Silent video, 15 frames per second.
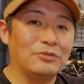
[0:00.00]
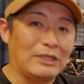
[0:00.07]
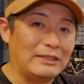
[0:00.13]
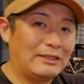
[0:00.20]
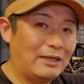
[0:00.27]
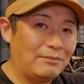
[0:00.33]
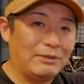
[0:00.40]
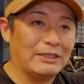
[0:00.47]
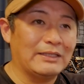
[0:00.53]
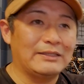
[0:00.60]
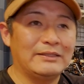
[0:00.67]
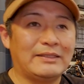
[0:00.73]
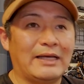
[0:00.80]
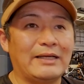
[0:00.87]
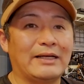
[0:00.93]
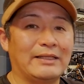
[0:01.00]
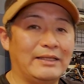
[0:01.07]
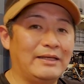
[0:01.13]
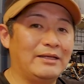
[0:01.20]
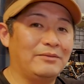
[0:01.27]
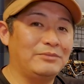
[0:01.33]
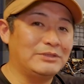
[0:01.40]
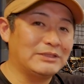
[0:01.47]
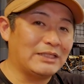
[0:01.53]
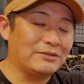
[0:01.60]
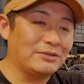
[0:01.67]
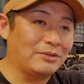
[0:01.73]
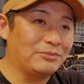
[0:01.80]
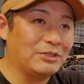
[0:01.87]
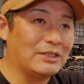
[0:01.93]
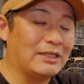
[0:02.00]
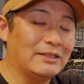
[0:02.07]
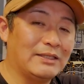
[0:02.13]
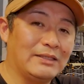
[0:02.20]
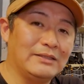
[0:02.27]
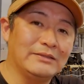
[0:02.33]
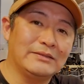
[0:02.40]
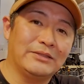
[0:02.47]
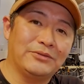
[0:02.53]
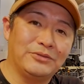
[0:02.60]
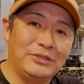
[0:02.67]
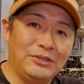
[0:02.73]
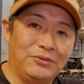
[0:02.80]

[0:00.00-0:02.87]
こだったらまだ機体がね、見つかるかもわかんないですけど、